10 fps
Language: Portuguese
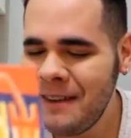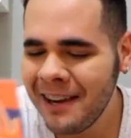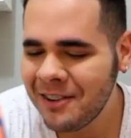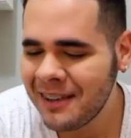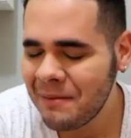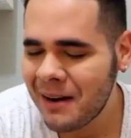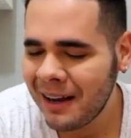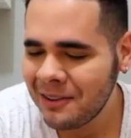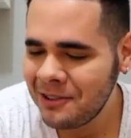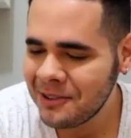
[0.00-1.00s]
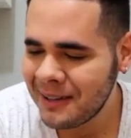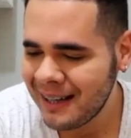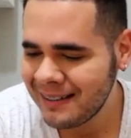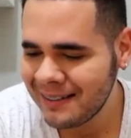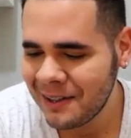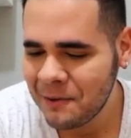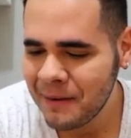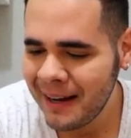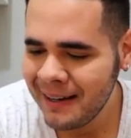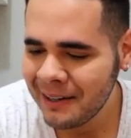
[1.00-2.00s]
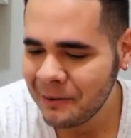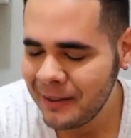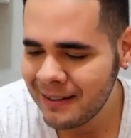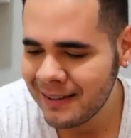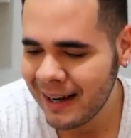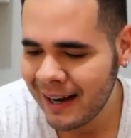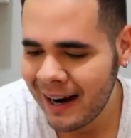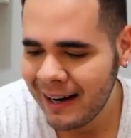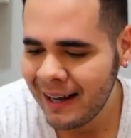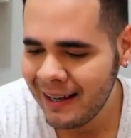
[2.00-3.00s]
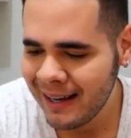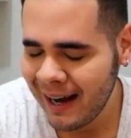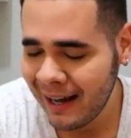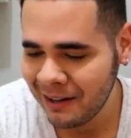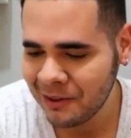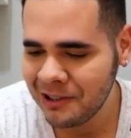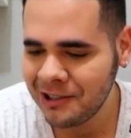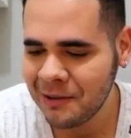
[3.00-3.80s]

Beijos abraços de coração, Maria Luísa, Carla e Karen. Nós